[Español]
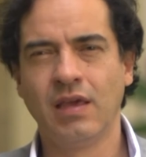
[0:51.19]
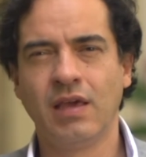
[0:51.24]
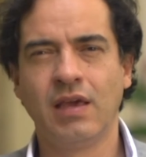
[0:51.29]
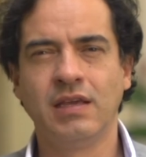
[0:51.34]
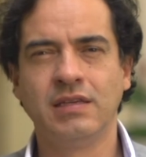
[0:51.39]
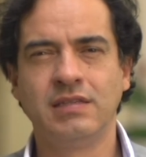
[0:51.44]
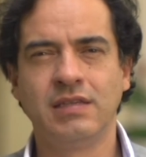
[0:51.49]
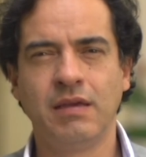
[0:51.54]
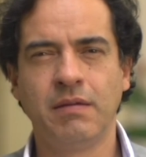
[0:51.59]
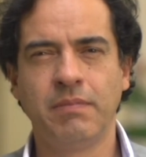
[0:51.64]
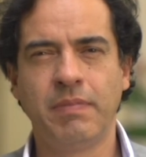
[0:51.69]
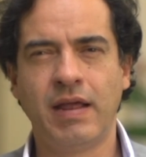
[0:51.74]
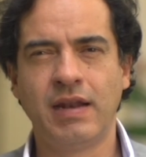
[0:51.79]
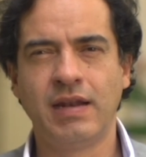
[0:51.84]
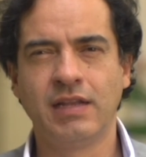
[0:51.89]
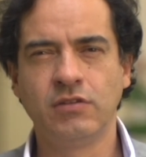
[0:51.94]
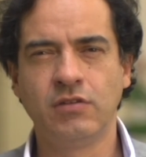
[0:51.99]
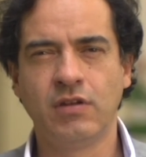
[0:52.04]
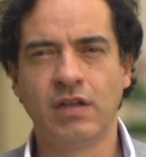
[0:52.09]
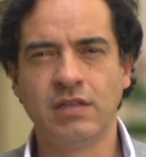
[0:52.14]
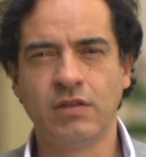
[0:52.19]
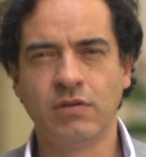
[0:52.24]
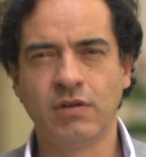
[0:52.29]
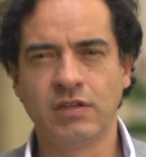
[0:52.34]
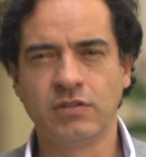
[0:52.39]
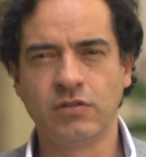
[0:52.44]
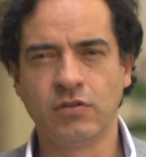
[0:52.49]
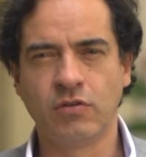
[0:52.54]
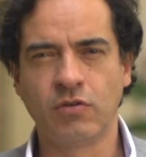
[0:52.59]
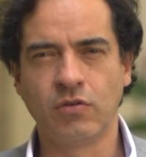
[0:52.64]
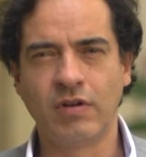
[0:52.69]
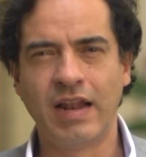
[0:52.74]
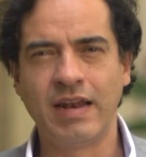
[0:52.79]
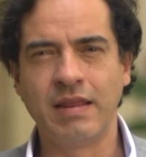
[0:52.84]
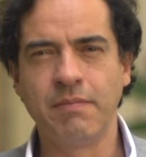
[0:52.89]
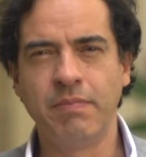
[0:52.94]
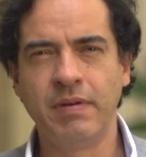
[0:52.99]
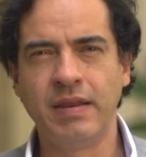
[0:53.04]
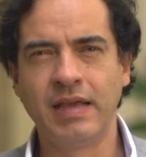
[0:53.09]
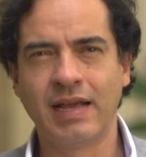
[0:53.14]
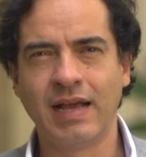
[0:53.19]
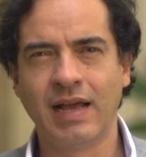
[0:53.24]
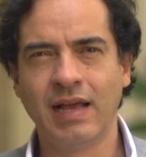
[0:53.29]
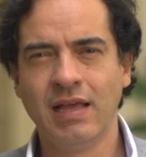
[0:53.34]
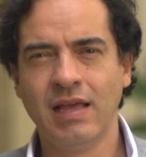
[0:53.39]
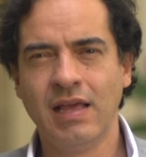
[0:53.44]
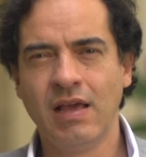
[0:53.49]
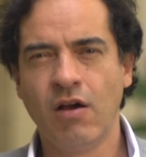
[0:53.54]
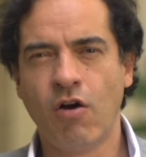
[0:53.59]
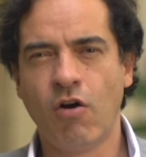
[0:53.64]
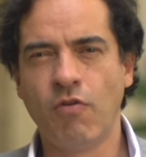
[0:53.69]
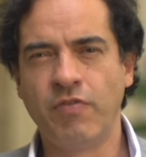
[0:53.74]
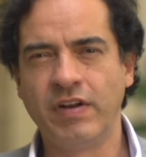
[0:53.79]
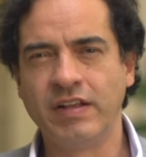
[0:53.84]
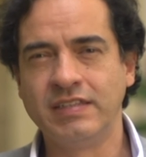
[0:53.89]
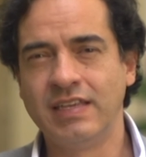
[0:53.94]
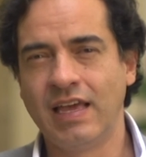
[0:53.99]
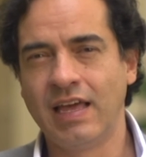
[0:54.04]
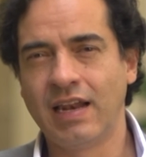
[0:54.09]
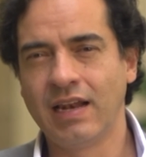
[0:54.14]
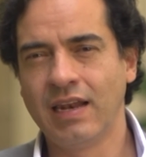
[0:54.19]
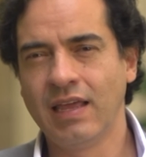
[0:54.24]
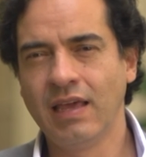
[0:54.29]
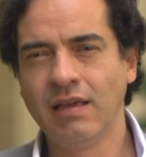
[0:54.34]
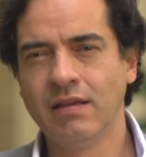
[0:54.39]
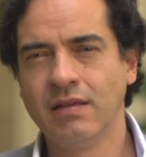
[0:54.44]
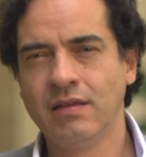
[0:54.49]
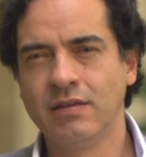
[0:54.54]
ese Plan Nacional de Educación Rural implica ofrecerle,